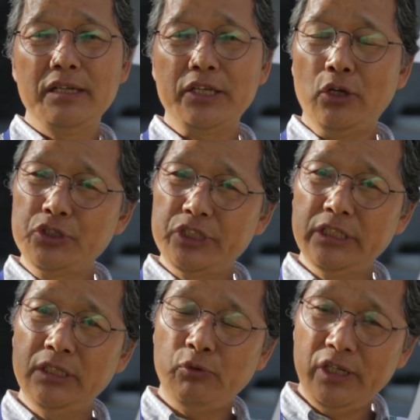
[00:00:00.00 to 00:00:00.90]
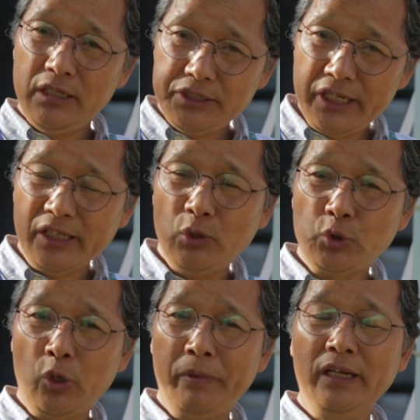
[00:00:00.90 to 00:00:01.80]
이제 현지 우리 신학교
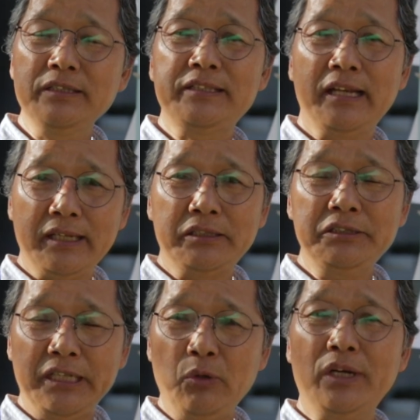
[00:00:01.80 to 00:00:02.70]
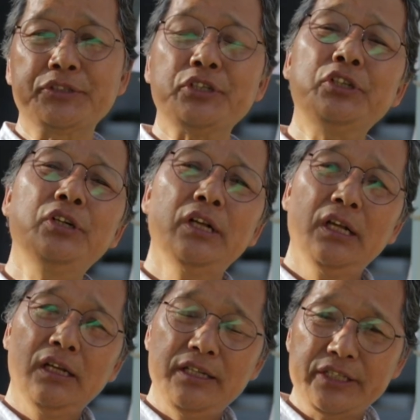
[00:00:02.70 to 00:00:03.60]
졸업한 제자들을 데려가서
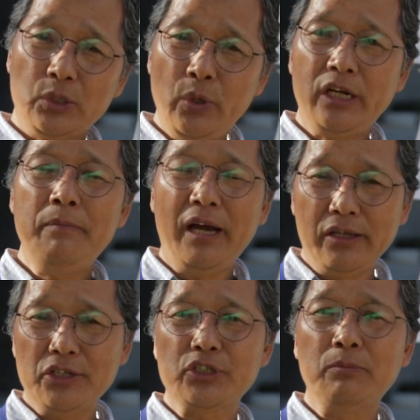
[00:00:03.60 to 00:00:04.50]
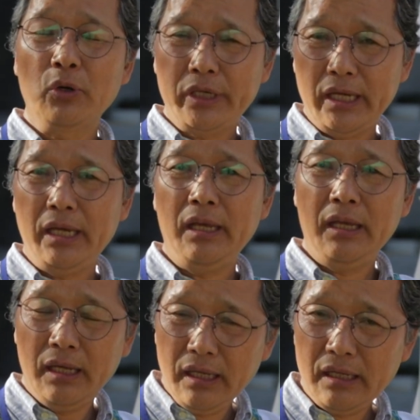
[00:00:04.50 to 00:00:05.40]
이제 교회를 맡겨서
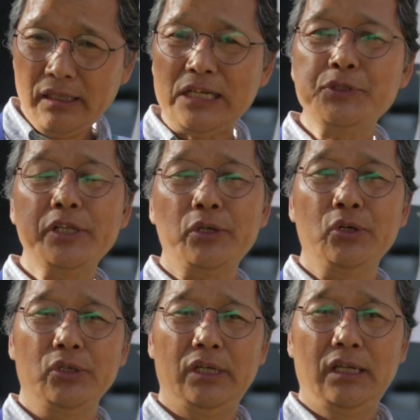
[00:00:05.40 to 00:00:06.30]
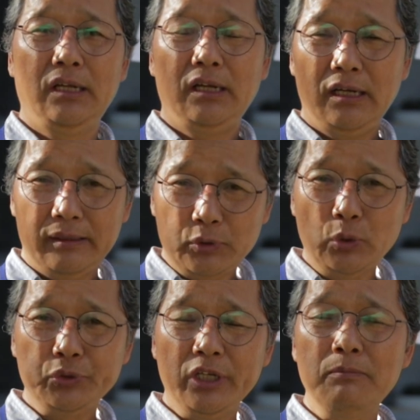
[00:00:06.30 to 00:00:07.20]
목회를 할 수 있도록
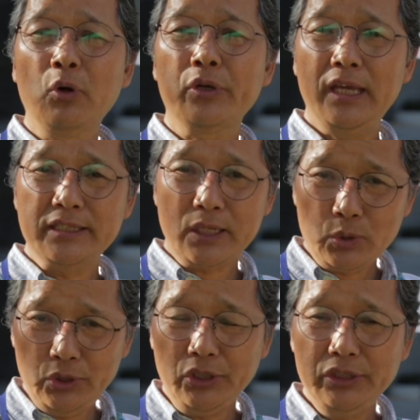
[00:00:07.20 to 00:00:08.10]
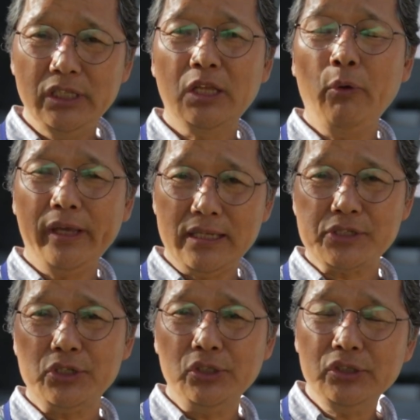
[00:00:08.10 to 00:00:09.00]
돕고요. 목회자 훈련, 교회
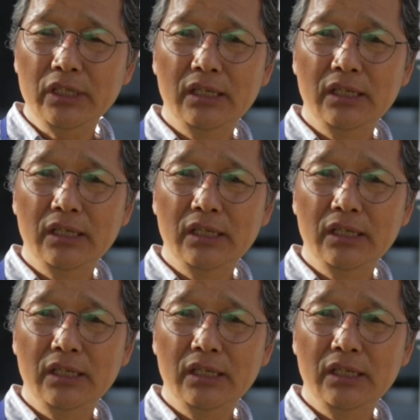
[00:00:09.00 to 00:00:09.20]
개척,